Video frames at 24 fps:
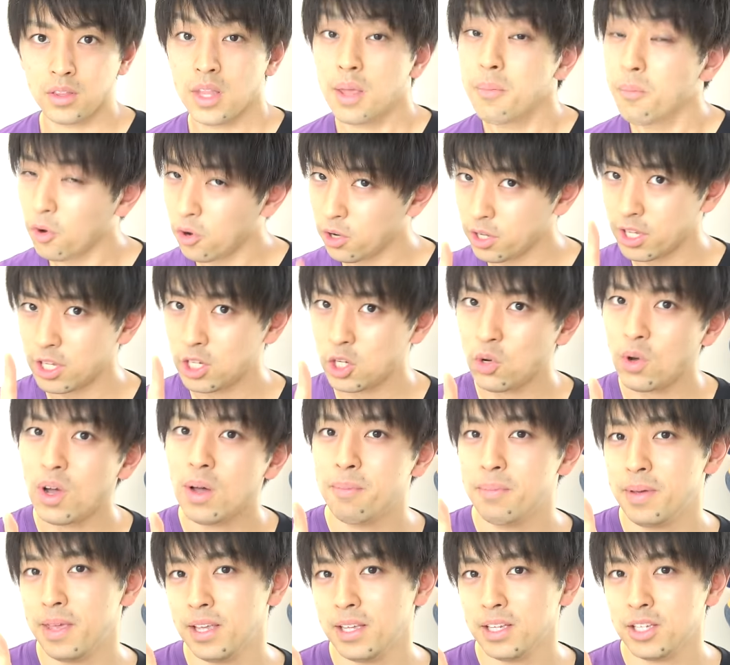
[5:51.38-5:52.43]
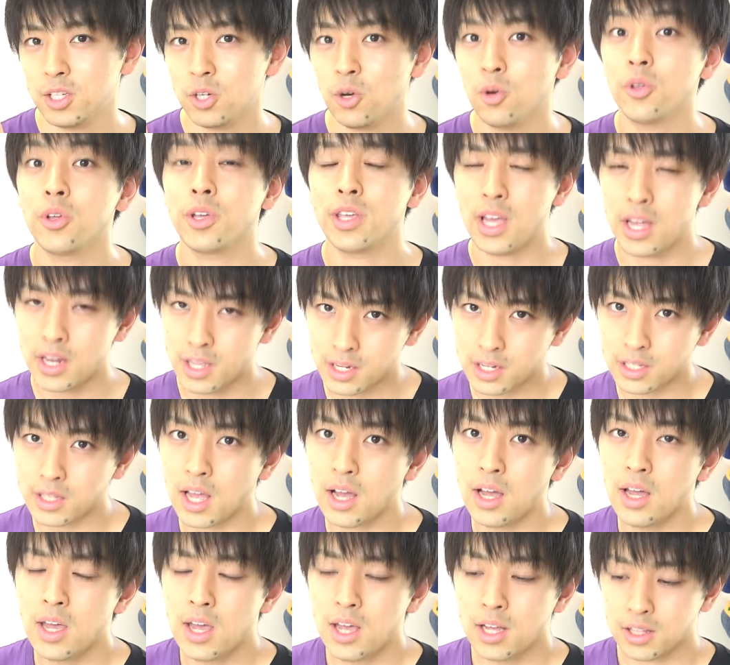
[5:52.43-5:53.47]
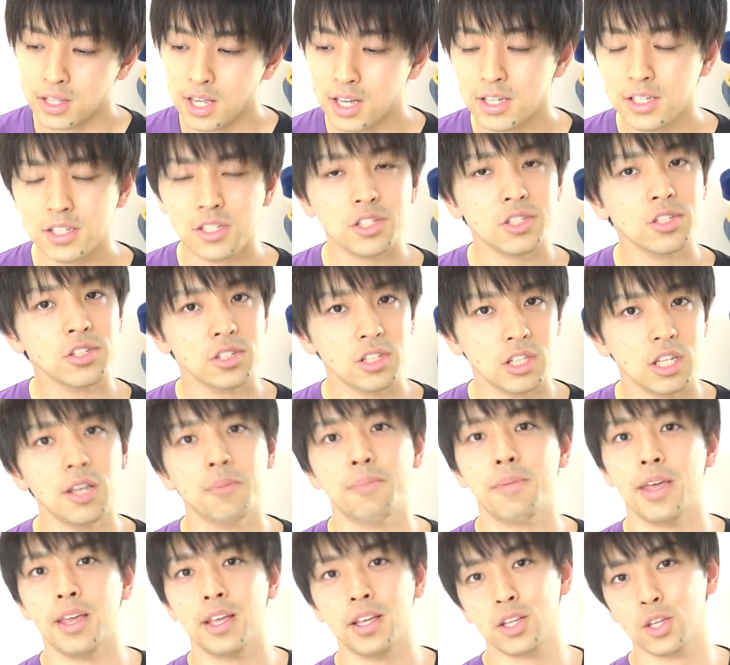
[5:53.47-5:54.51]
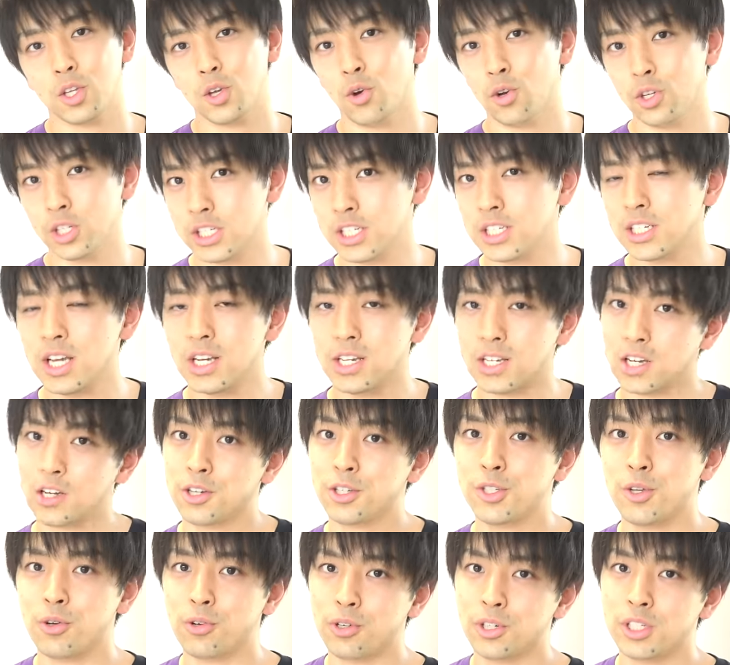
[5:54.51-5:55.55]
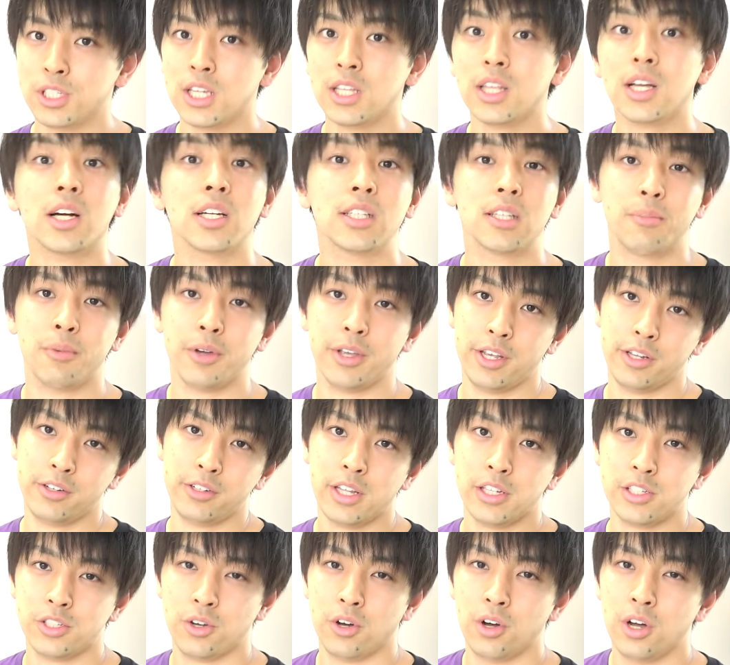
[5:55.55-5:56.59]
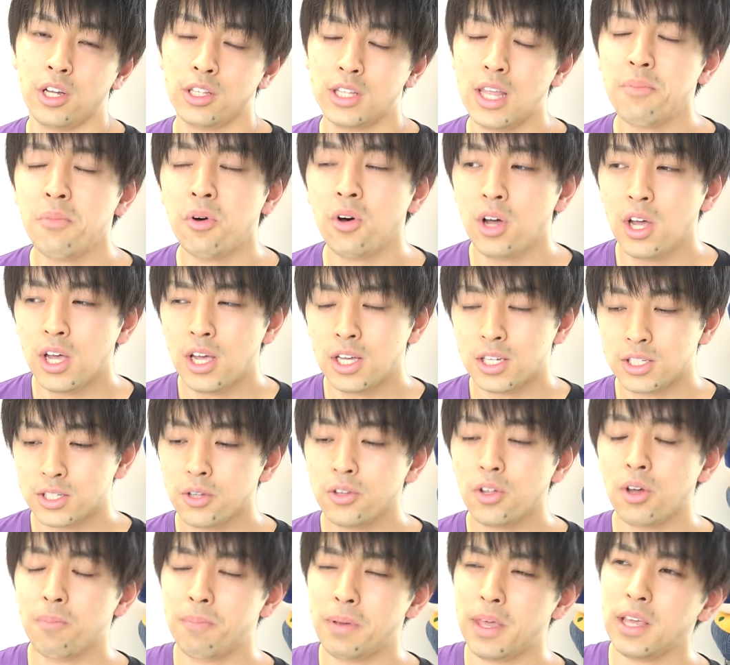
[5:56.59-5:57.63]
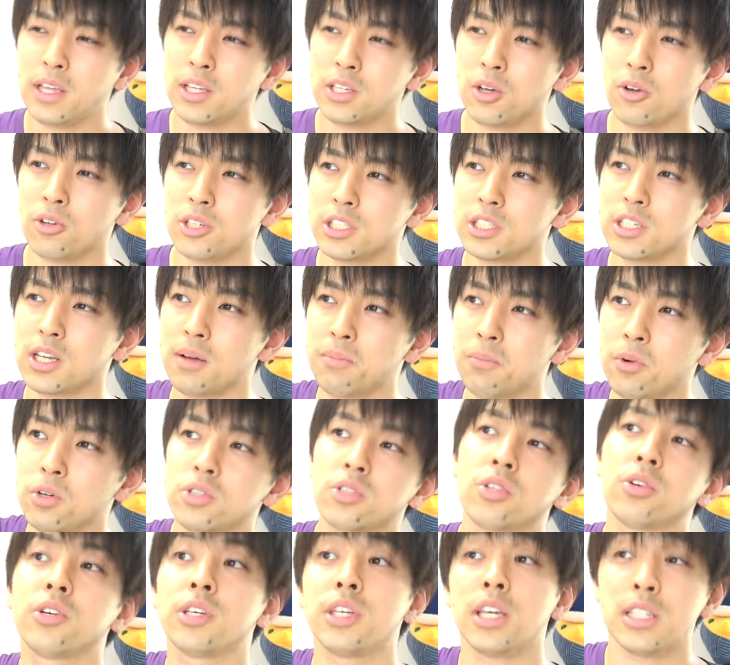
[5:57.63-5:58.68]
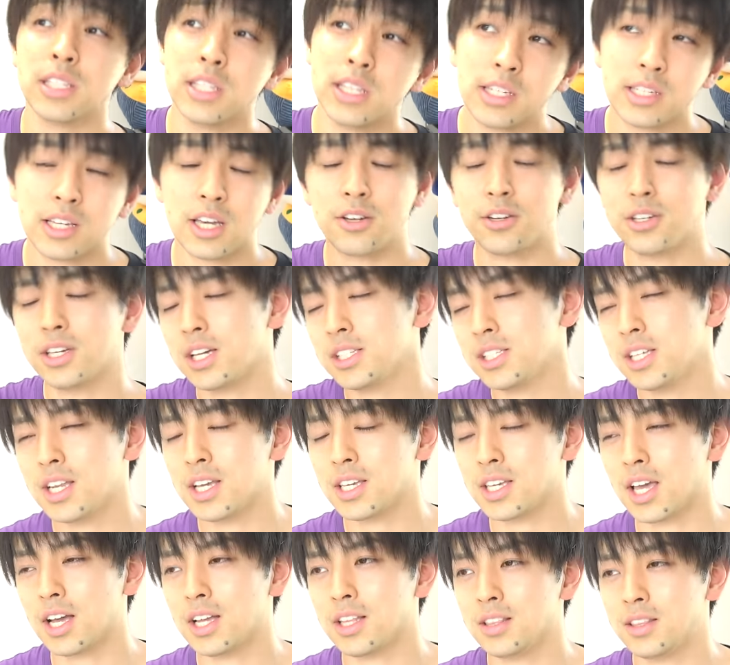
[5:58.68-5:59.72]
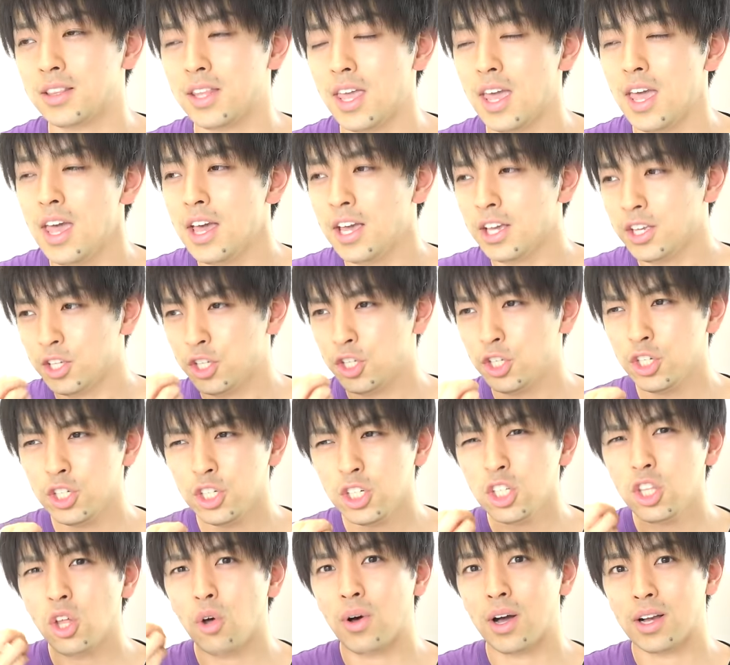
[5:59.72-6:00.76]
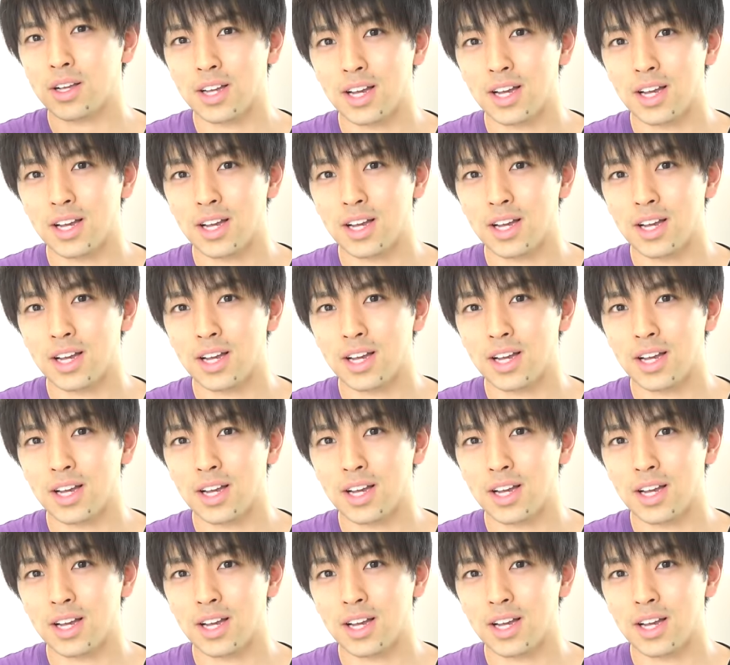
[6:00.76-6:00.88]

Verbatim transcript: で、もう一個は勉強のやり方。単純に勉強時間が不足してた方もいるでしょう。でも、その勉強時間もっと増やさなきゃ増やさなきゃって言うのは